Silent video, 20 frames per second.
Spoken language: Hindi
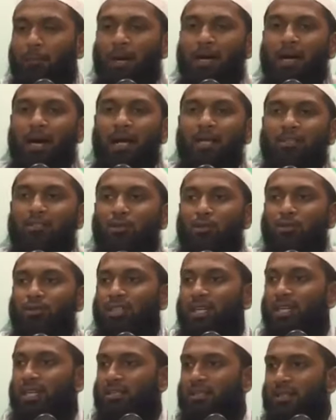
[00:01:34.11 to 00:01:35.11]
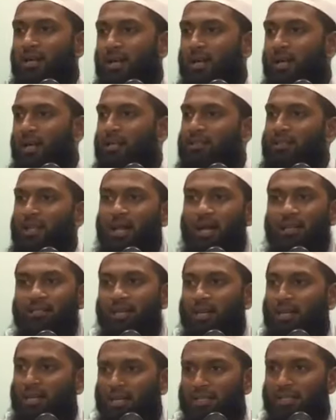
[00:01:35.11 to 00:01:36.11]
पकाए सो चीज़ अल्लाह ताला
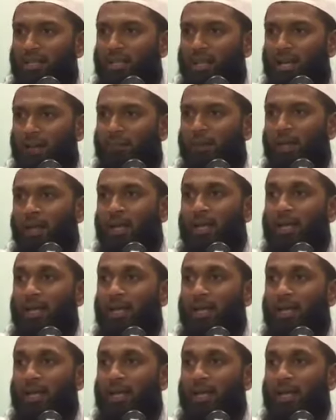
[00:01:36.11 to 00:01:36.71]
अजल लिख देंगे